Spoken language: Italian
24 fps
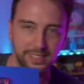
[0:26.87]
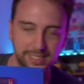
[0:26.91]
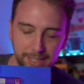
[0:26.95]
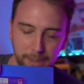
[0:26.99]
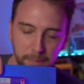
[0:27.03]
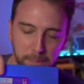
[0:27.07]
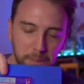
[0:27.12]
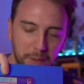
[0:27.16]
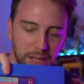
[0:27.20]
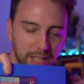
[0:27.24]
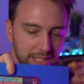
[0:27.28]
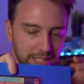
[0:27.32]

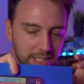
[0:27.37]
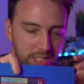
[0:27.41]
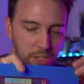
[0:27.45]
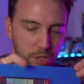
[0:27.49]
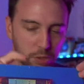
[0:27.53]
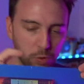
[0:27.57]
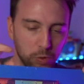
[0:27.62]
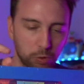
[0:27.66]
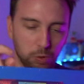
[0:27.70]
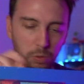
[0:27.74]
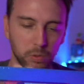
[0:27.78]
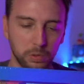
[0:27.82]
stampata
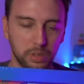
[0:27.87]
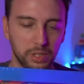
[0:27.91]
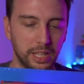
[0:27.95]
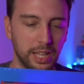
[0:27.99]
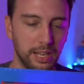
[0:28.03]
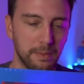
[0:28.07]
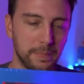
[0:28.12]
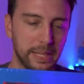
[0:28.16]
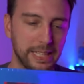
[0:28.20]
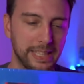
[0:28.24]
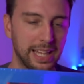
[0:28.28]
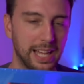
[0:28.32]
su
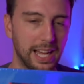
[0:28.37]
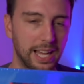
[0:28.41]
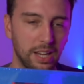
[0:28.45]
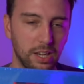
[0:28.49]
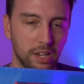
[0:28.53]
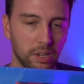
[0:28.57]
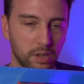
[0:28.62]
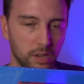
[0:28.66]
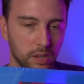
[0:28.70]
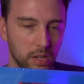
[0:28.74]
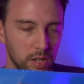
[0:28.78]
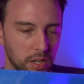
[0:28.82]
del
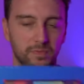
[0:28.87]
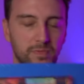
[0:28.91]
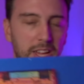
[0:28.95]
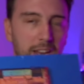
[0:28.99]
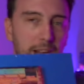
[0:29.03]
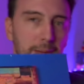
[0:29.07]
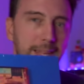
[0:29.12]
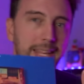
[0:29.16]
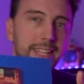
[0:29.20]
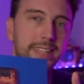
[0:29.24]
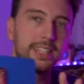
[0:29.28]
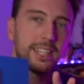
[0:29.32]
metallo,
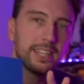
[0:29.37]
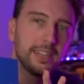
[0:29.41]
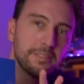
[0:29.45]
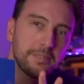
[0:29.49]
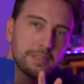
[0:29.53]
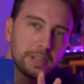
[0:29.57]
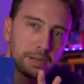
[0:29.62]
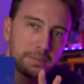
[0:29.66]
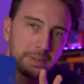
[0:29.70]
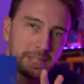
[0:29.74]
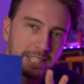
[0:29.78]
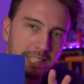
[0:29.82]
veramente,
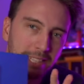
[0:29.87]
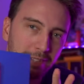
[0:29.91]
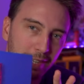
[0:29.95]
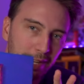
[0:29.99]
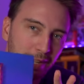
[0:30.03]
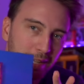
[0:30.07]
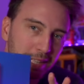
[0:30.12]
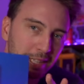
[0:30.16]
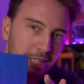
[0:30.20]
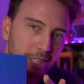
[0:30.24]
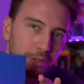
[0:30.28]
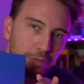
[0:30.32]
veramente,
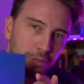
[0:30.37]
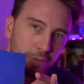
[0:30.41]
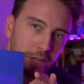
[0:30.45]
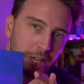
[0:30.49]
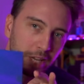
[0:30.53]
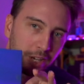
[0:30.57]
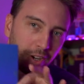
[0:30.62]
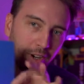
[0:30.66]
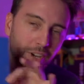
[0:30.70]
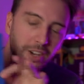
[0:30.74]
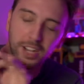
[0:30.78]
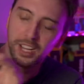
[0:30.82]
veramente
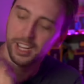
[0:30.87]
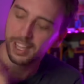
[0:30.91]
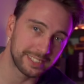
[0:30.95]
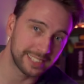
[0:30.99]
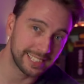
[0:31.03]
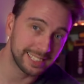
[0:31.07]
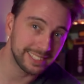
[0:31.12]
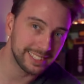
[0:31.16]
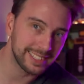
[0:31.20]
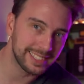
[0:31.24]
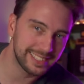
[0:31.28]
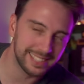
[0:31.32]
figo.
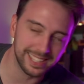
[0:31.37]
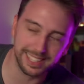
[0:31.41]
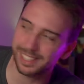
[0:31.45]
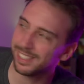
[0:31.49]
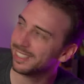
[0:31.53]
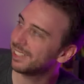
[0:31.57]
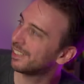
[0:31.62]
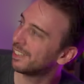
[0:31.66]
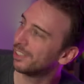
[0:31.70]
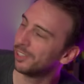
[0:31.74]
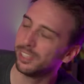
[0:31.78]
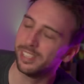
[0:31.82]
Tante aziende
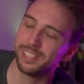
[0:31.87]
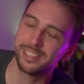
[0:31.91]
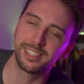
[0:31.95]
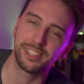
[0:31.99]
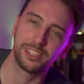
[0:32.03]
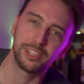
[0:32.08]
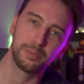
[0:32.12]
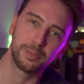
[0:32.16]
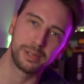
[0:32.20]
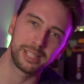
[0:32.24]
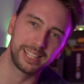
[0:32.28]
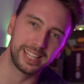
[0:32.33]
stanno
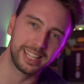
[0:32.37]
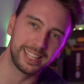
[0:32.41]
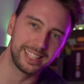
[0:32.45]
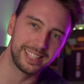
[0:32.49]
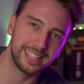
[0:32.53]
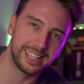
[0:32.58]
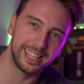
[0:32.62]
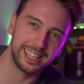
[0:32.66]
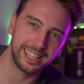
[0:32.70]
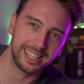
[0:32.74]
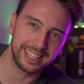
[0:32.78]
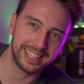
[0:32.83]
iniziando a mandare
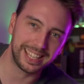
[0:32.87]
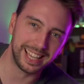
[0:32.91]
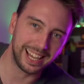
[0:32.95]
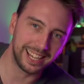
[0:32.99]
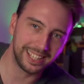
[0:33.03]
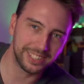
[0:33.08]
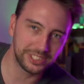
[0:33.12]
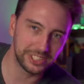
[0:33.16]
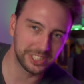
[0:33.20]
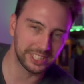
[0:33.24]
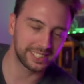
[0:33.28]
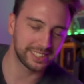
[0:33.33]
dei
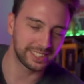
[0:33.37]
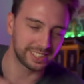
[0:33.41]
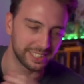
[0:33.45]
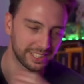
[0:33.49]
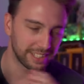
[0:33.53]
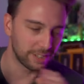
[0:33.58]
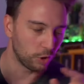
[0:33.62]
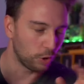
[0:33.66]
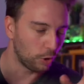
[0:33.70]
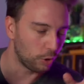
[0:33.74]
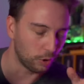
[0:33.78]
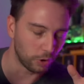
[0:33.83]

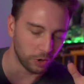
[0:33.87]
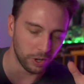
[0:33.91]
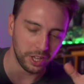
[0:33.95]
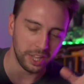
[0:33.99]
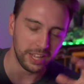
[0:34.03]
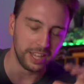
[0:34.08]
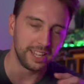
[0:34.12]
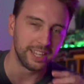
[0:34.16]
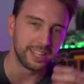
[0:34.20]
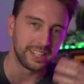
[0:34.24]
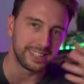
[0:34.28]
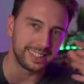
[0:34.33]
gadget o
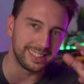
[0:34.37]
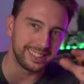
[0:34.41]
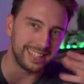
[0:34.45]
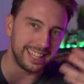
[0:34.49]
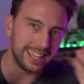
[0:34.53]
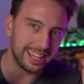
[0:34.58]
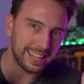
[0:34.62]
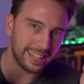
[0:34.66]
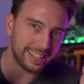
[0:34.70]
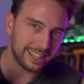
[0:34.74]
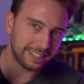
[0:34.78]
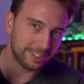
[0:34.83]

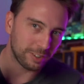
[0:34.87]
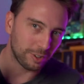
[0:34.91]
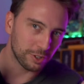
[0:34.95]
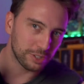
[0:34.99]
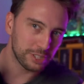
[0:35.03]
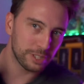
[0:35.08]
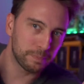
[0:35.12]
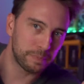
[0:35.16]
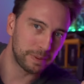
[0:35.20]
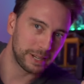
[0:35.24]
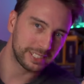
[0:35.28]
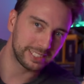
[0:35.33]
delle
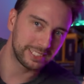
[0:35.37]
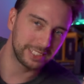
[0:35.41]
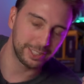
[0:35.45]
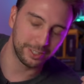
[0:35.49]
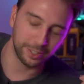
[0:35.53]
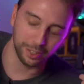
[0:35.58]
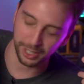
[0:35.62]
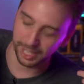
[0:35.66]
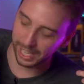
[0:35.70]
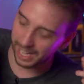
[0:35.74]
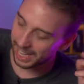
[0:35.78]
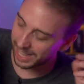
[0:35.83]
cose
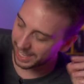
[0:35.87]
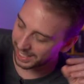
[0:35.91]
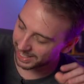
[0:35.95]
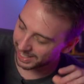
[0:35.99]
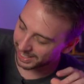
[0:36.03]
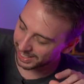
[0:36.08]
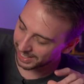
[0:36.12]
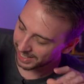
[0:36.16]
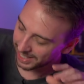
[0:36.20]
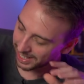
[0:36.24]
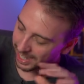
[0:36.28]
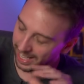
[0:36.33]

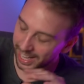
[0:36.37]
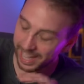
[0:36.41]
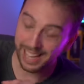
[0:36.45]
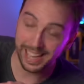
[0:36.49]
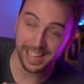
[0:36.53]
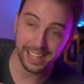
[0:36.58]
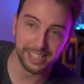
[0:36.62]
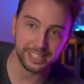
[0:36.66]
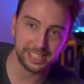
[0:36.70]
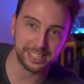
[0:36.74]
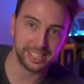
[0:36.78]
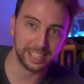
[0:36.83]
particolari
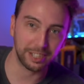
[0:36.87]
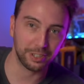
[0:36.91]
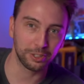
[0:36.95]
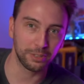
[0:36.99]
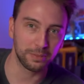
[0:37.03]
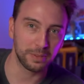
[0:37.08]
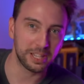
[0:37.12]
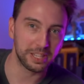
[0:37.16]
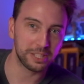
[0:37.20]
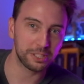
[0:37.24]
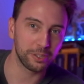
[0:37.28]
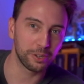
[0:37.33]
e secondo
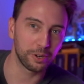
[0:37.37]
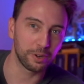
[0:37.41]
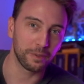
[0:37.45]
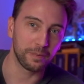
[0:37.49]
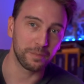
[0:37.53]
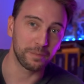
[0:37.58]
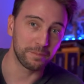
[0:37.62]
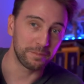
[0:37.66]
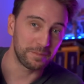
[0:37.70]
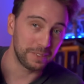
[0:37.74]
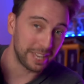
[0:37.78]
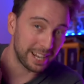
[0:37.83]
me sono
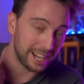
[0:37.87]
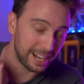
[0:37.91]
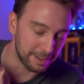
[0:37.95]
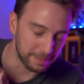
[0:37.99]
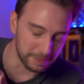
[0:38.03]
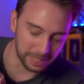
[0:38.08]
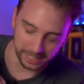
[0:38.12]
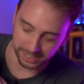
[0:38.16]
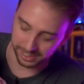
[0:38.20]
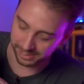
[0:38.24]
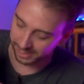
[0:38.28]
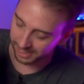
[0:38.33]

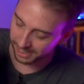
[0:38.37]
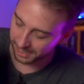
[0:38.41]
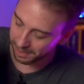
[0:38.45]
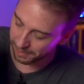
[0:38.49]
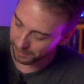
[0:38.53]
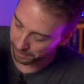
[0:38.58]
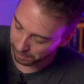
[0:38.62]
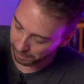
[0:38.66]
veramente